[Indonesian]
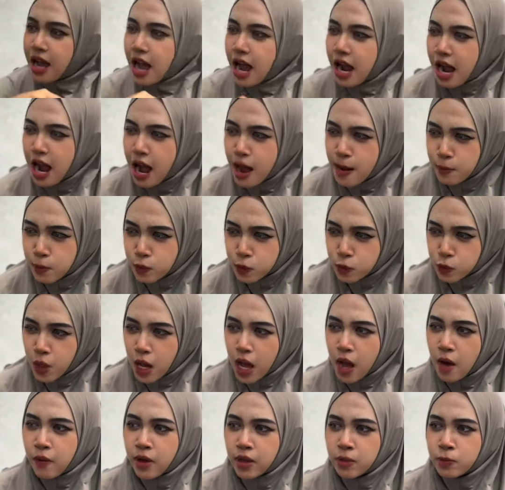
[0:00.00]
kamu tuh
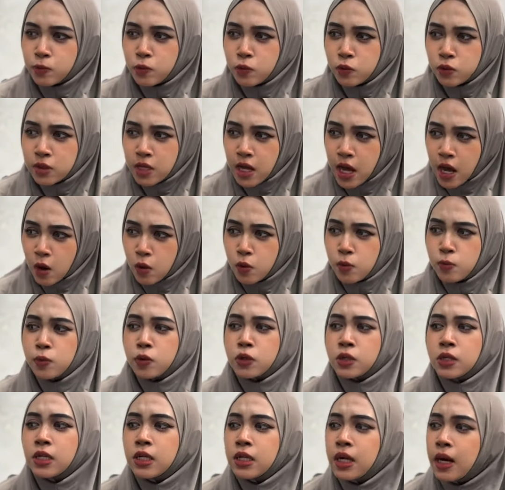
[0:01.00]
awet muda umur
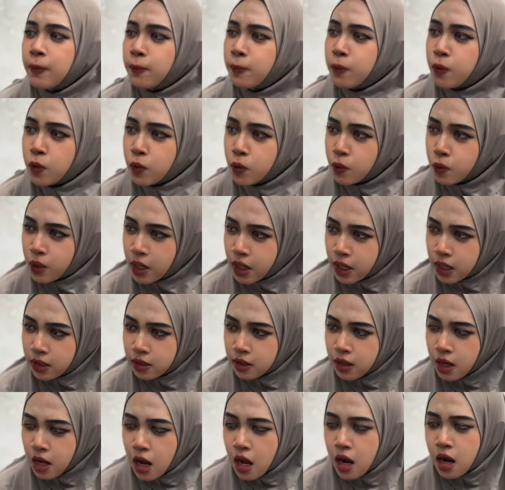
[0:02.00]
30-an
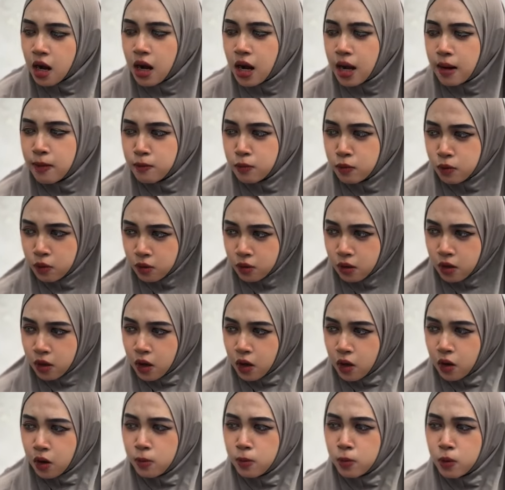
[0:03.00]
Kamu
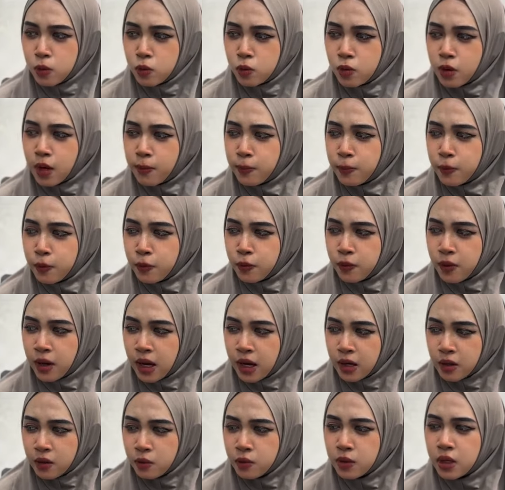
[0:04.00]
umur 20-an
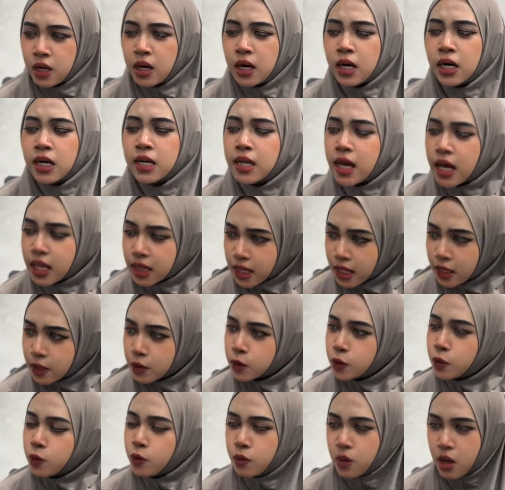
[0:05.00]
udah kelihatan
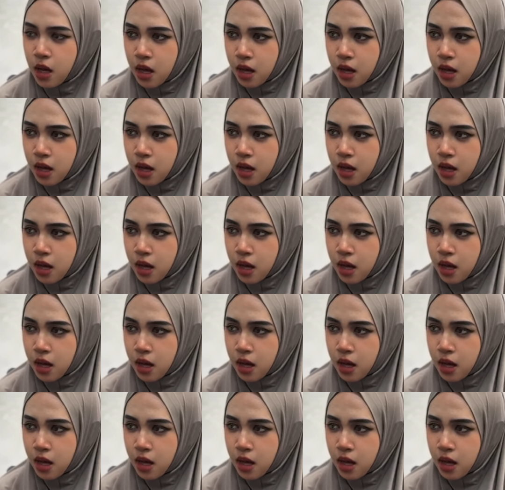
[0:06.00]
tua